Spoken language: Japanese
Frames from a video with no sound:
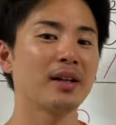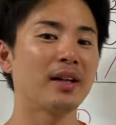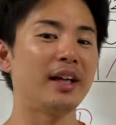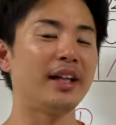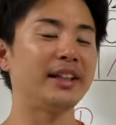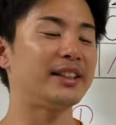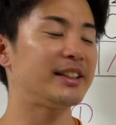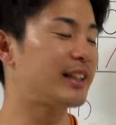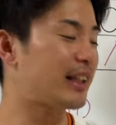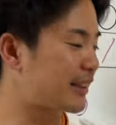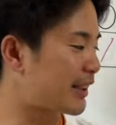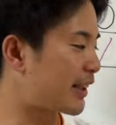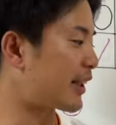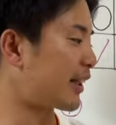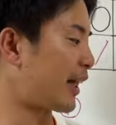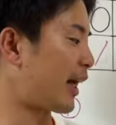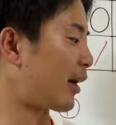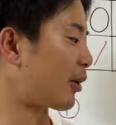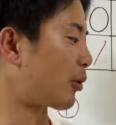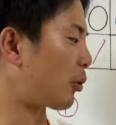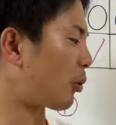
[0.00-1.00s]
1打席
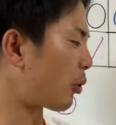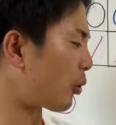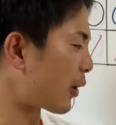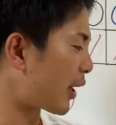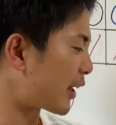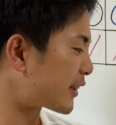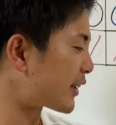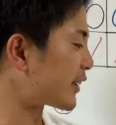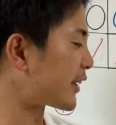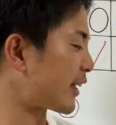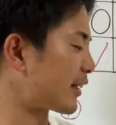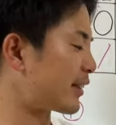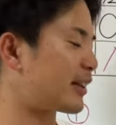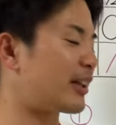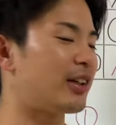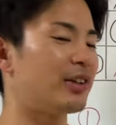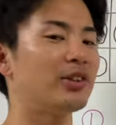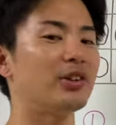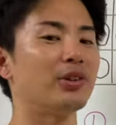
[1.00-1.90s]
で転がせたってい